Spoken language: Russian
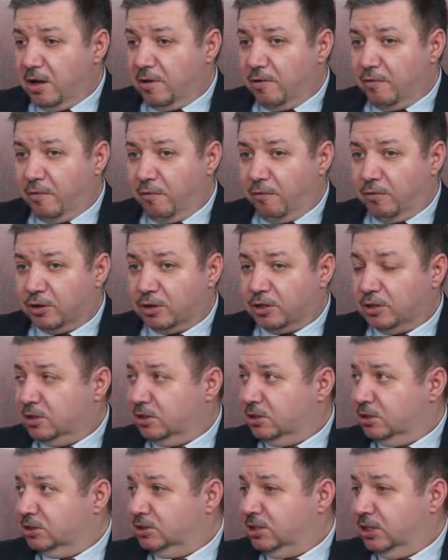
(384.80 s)

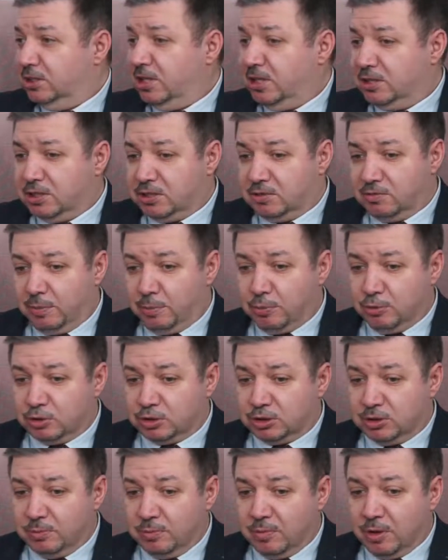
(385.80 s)
Вот задайтесь
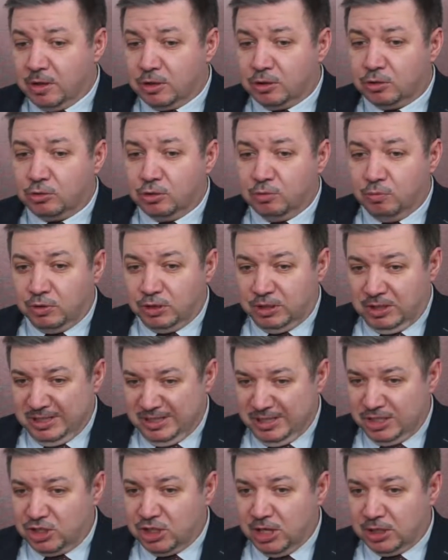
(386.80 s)
вопросом, вот
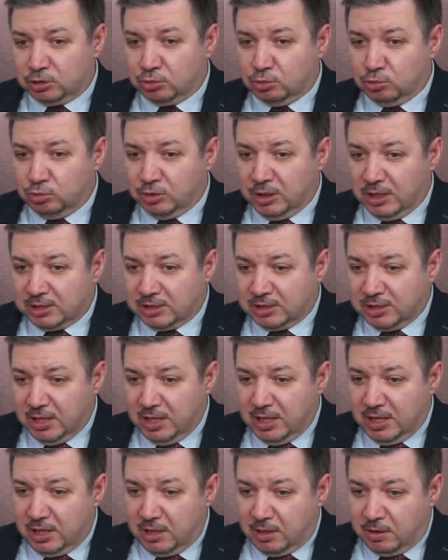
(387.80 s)
сейчас у нас
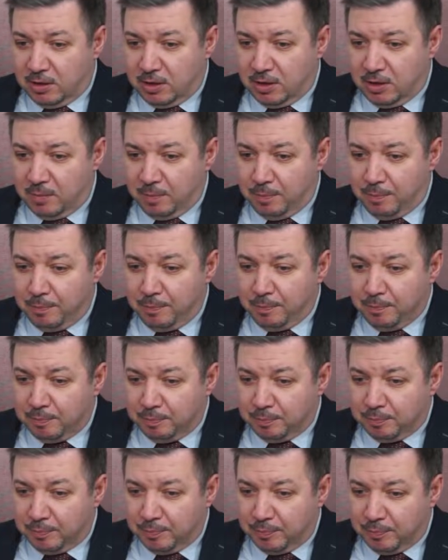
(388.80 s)
Э,
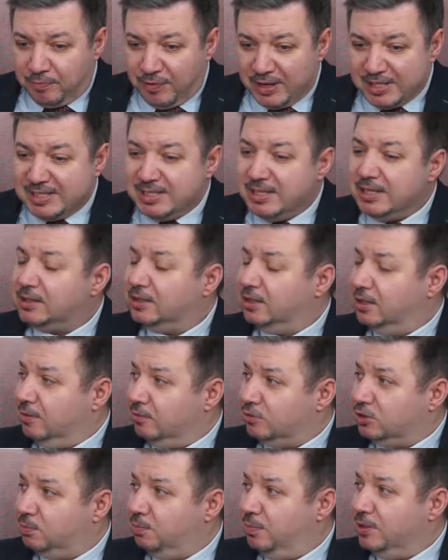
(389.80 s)
возникла ли
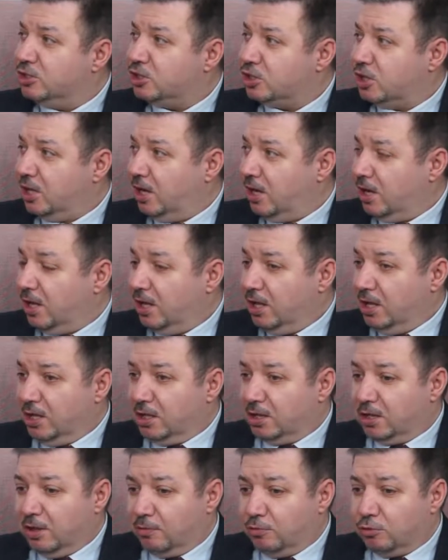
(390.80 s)
вспышка
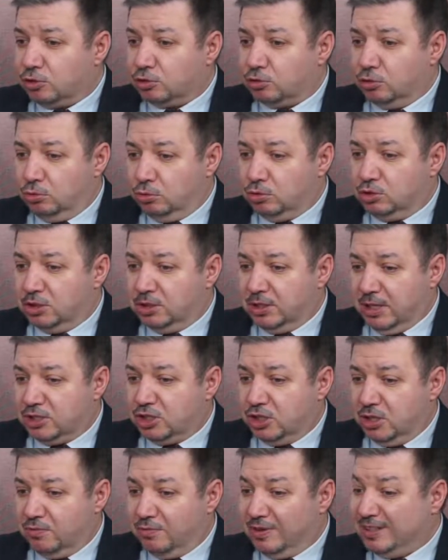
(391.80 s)
того, что люди
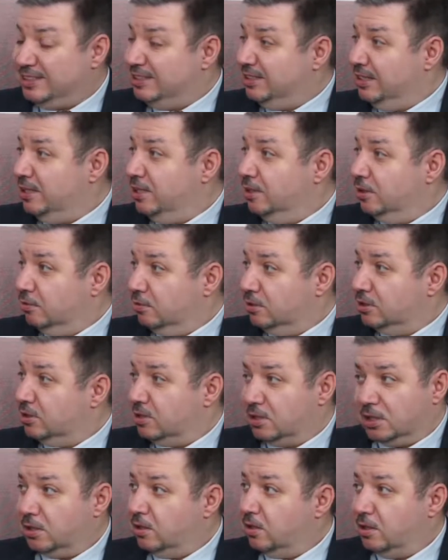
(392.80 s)
начали
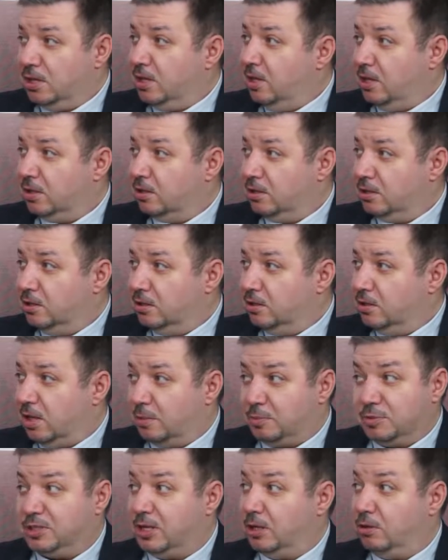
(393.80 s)
вакцинироваться? Нет,
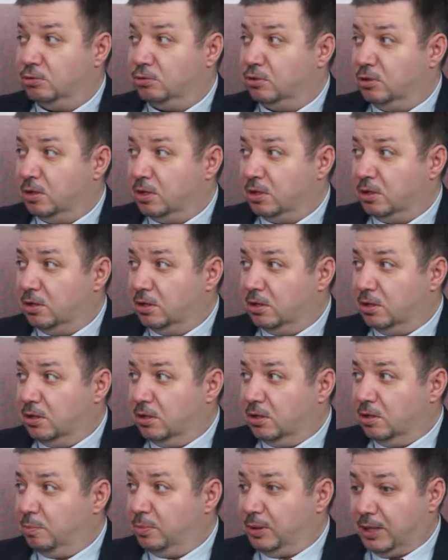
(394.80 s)
абсолютно.
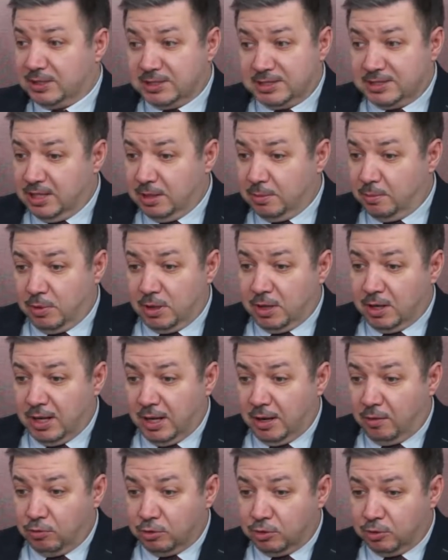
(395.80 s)
Плацебо,
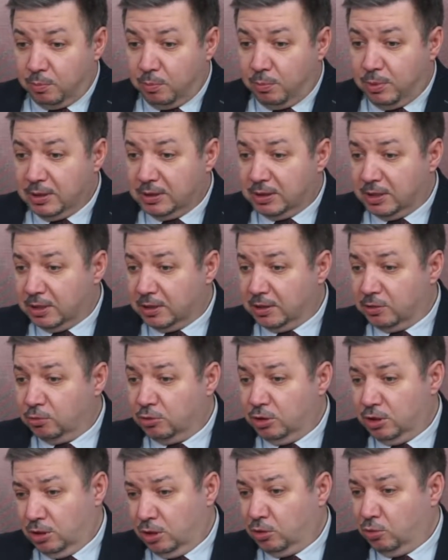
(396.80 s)
как вот было, ну
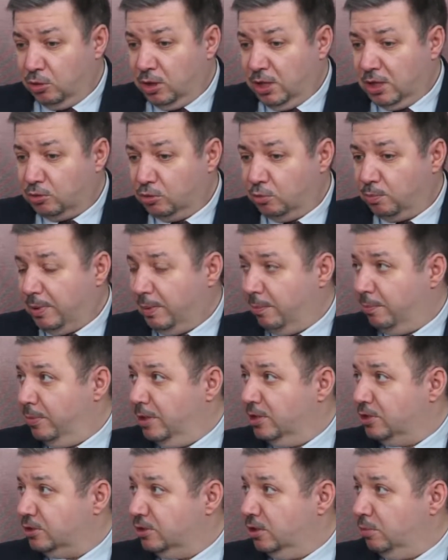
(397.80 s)
не на нуле, но
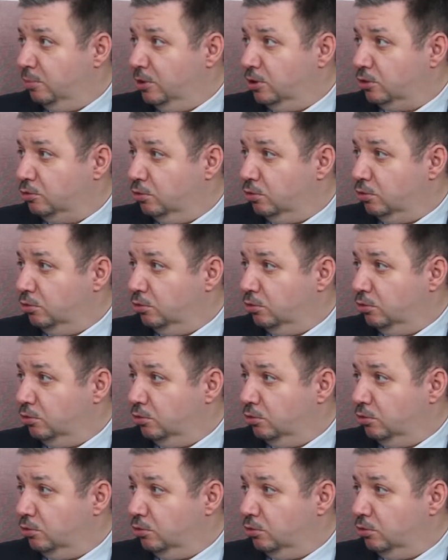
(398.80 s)
близко, близко к